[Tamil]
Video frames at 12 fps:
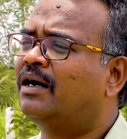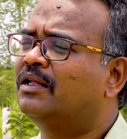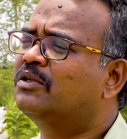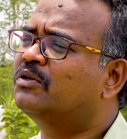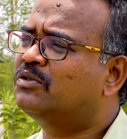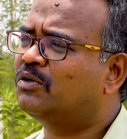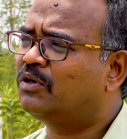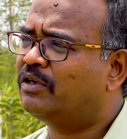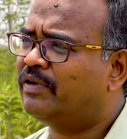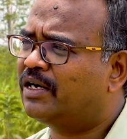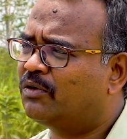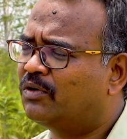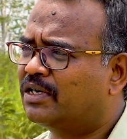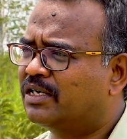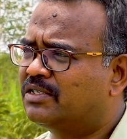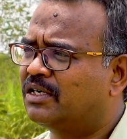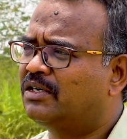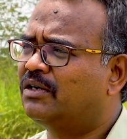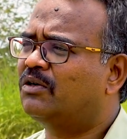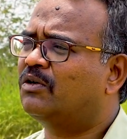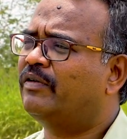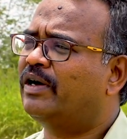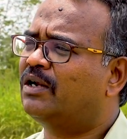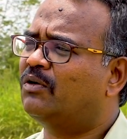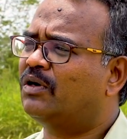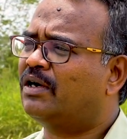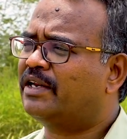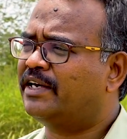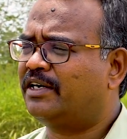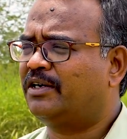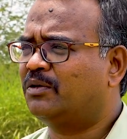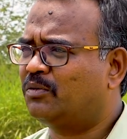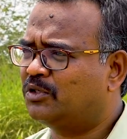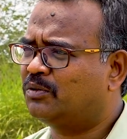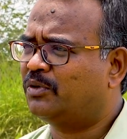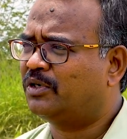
அதுக்குன்னு சொல்லிட்டு வேறு ஒரு கன்சல்டண்ட்டோ வேறு ஒரு ஆர்கிடெக்டையோ பிடிச்சி